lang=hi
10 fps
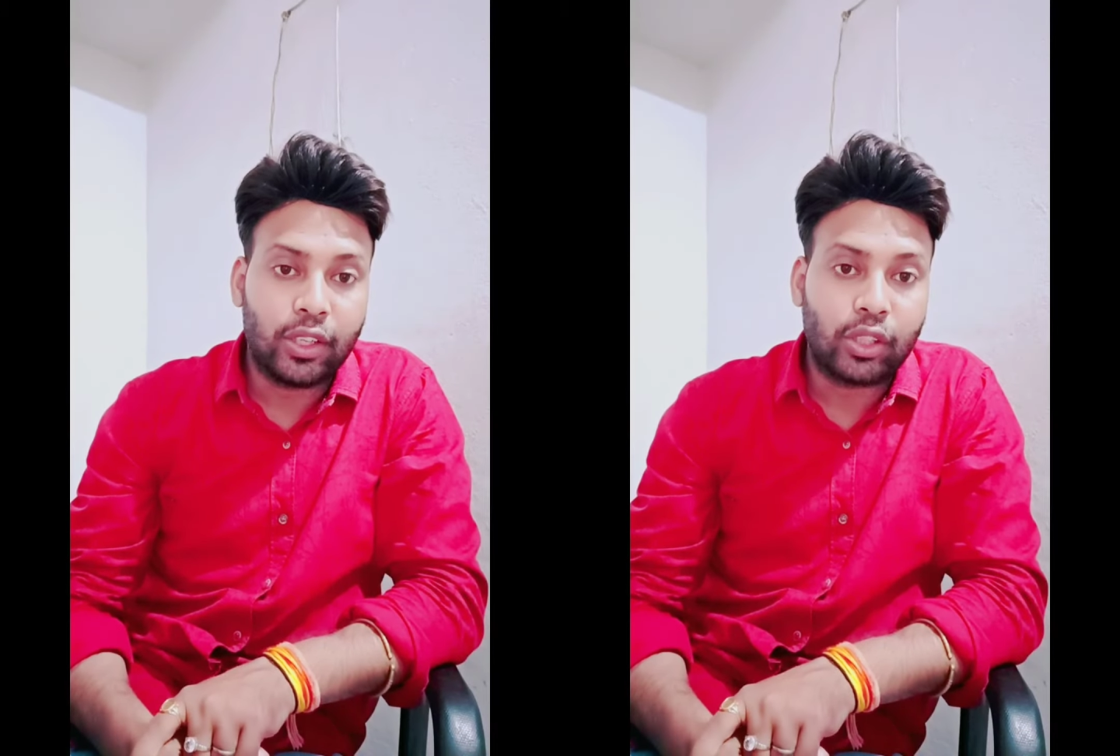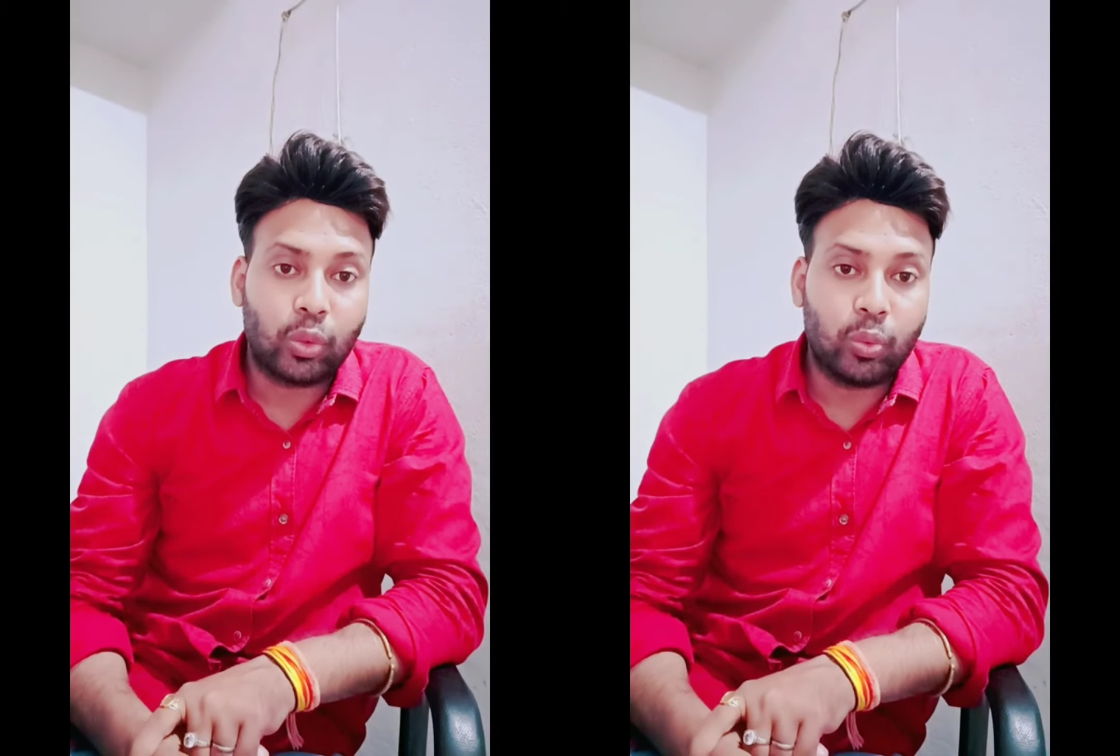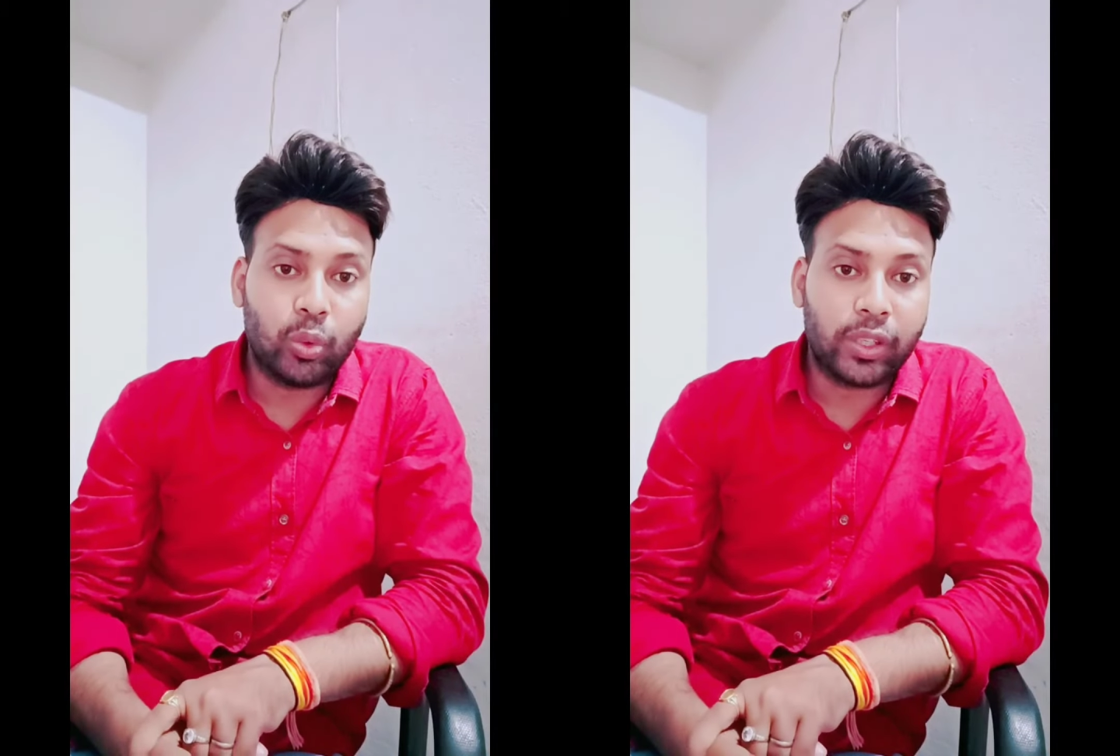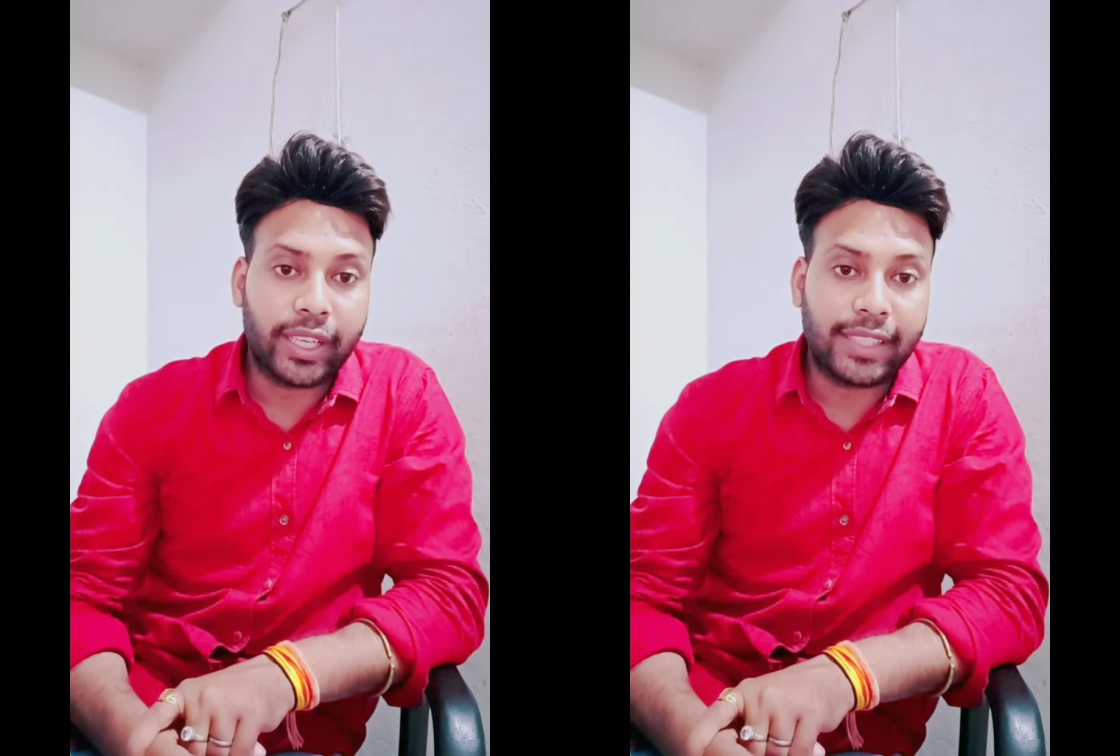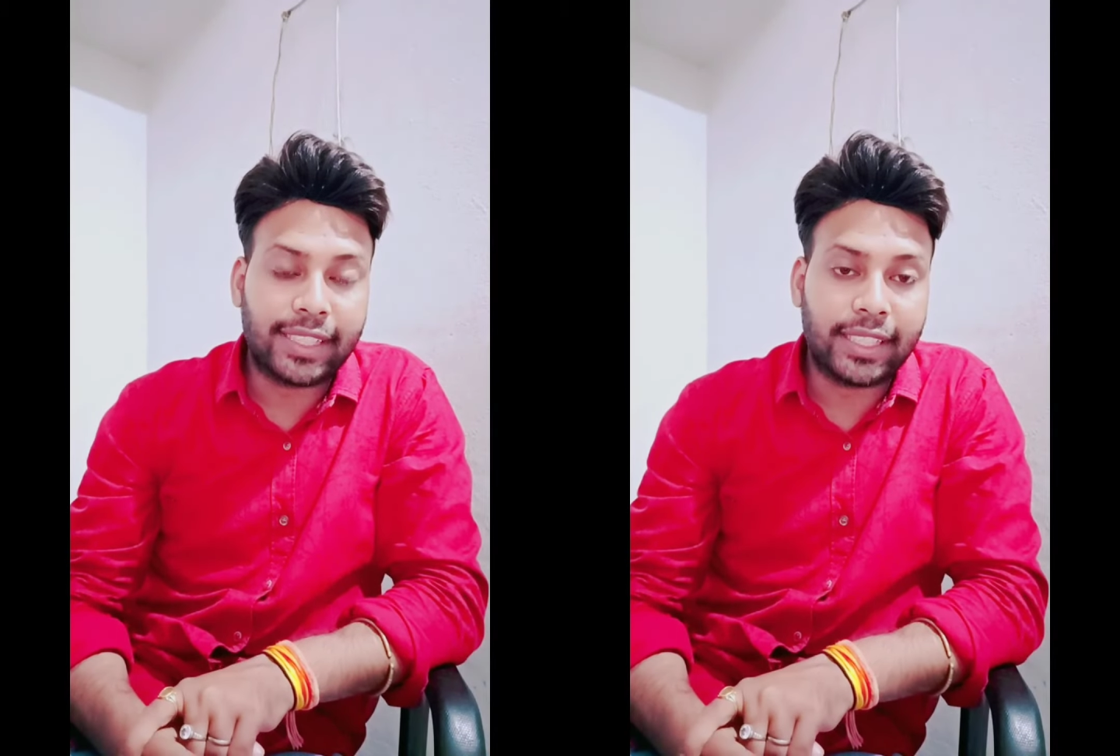तो वो
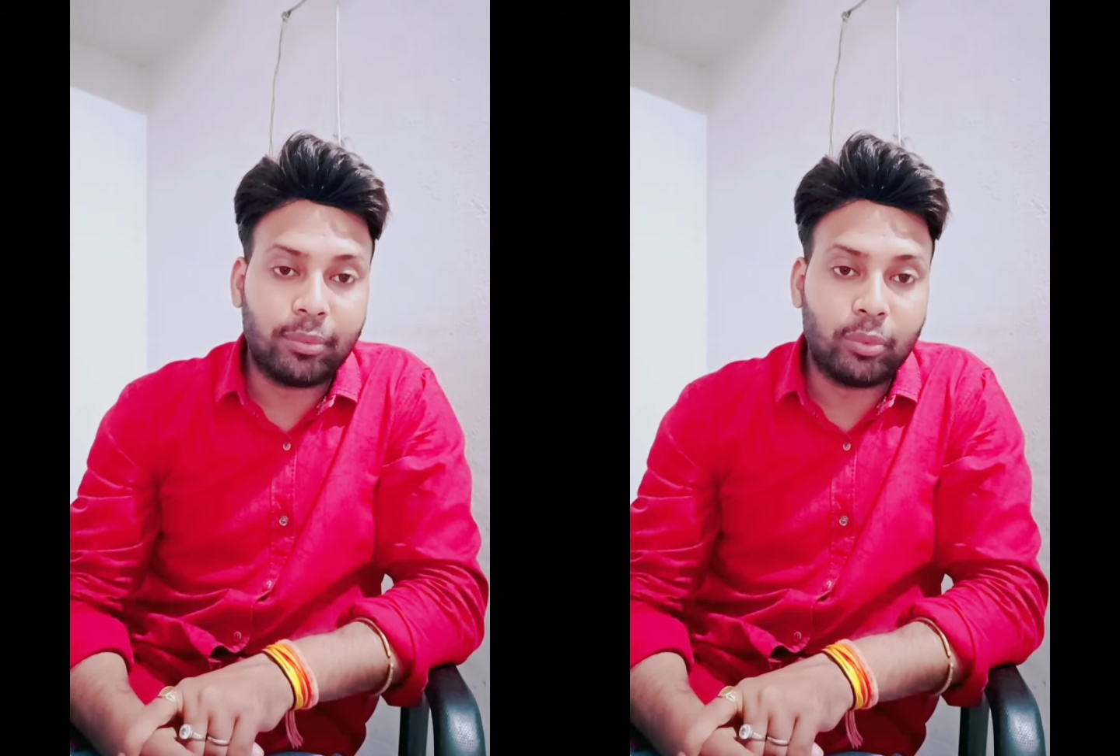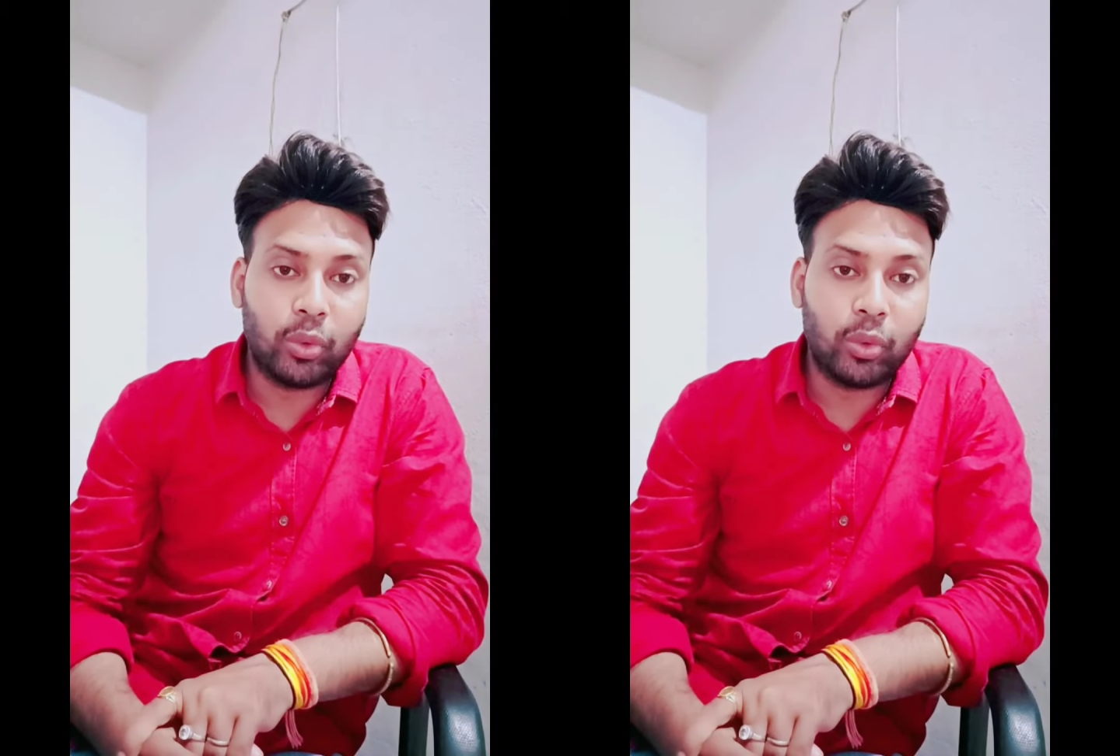कैसे रिमूव